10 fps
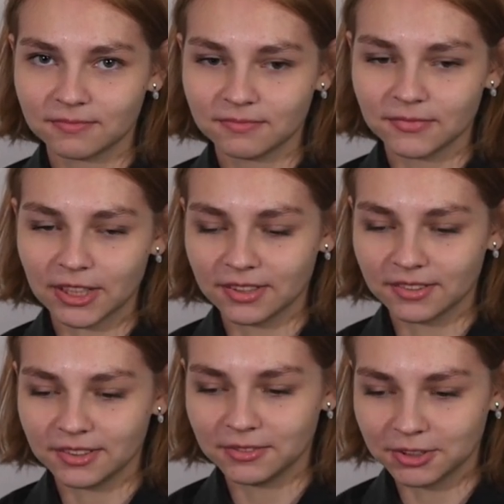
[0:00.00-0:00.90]
Я
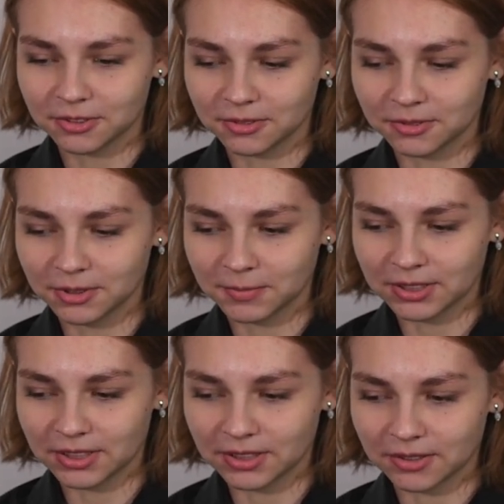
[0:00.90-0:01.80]
не вижу
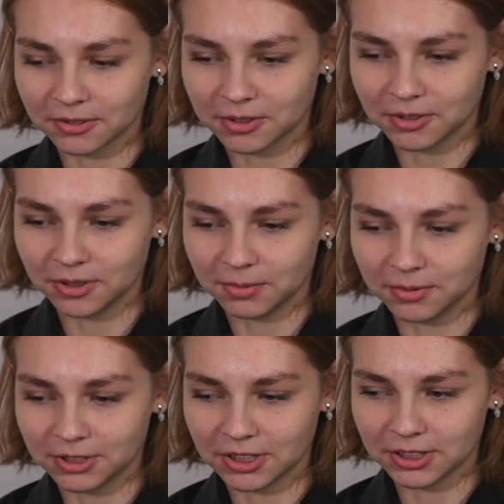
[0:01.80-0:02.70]
смысла от того, что ты
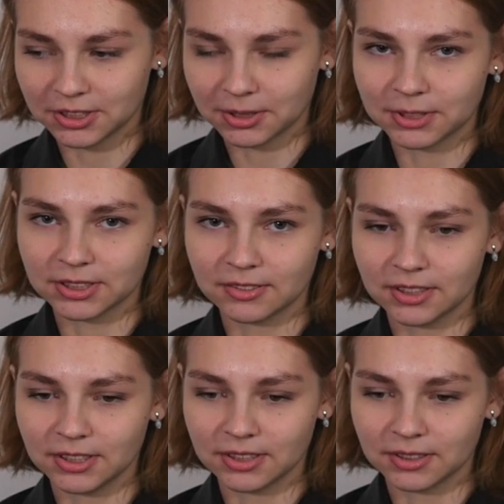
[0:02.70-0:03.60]
получаешь
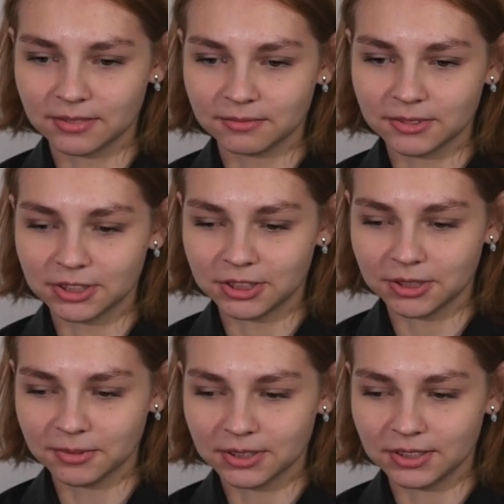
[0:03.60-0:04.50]
образование
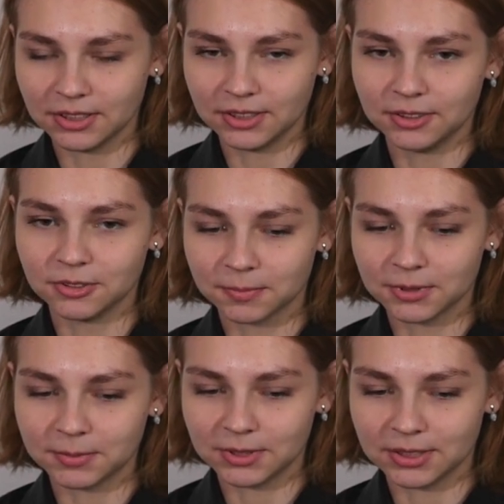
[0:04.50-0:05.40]
зачем-то и не идешь по
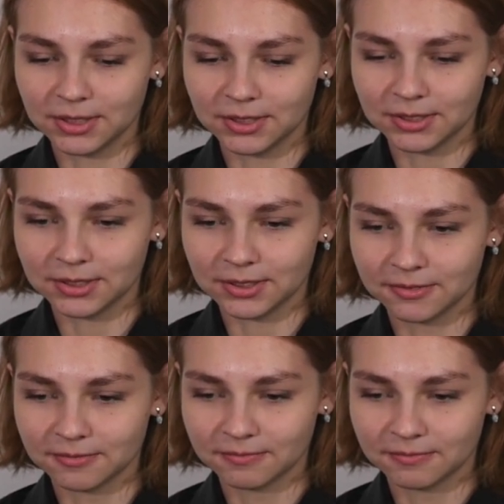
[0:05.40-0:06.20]
специальности.